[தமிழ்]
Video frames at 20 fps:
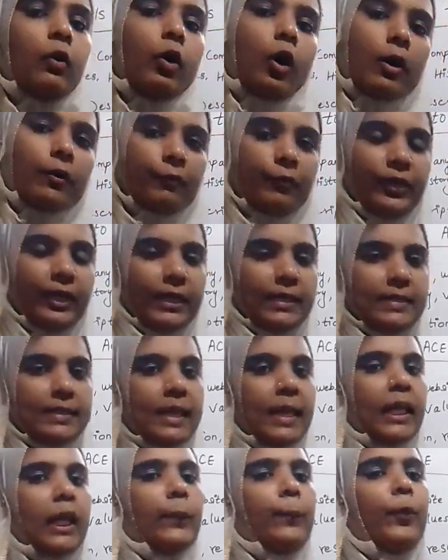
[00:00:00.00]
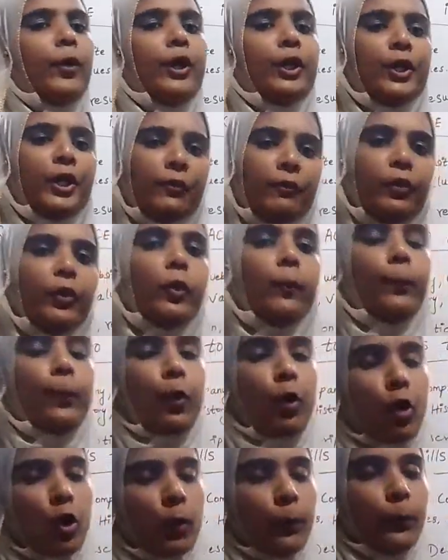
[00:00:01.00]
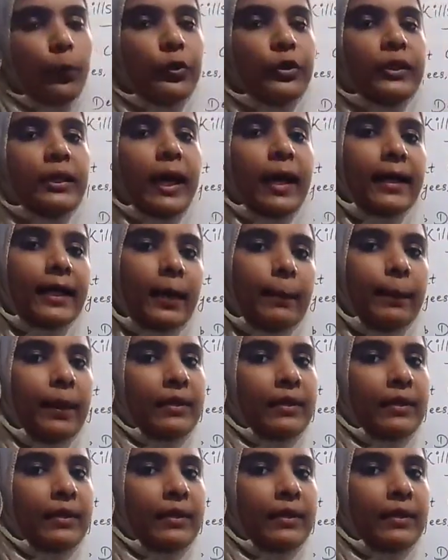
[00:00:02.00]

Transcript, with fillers: கான்ஃபிடன்ஸ் இப்போ இன்டர்வியூக்கு போகும்போது நிறைய